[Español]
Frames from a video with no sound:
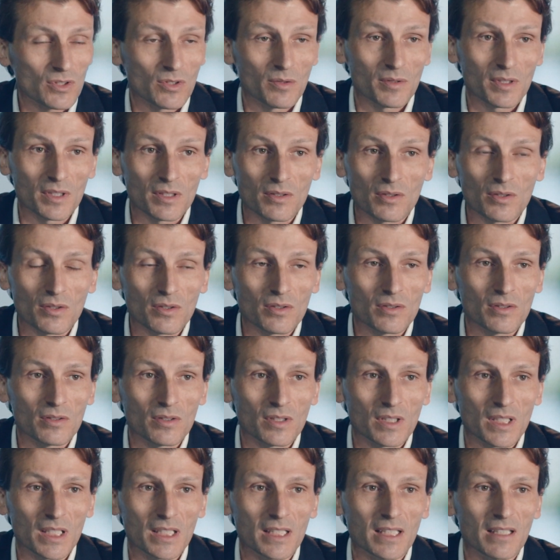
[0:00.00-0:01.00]
sobre
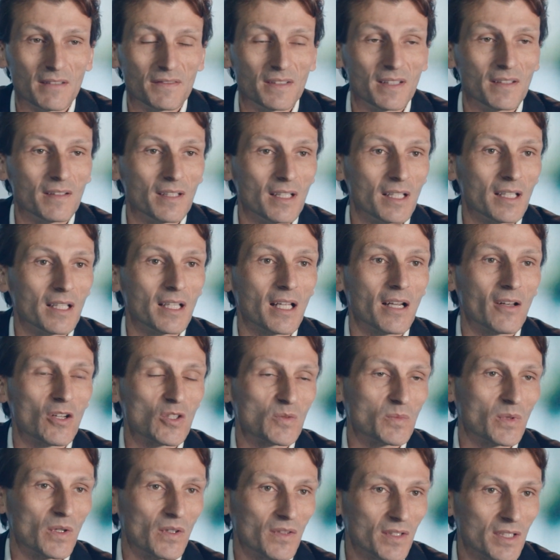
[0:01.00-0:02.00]
todo y eficiencia en
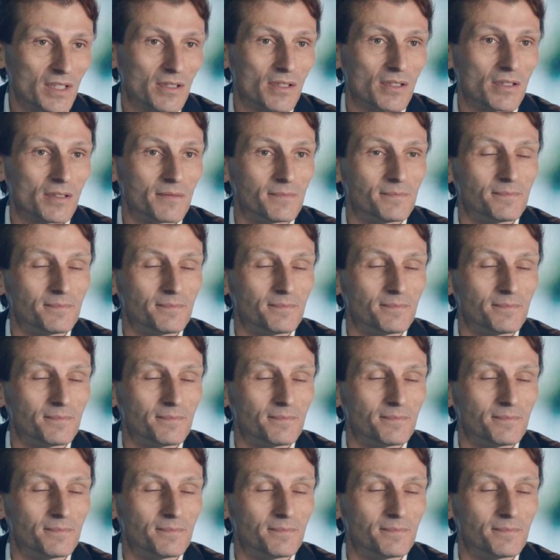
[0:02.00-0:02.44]
los procesos.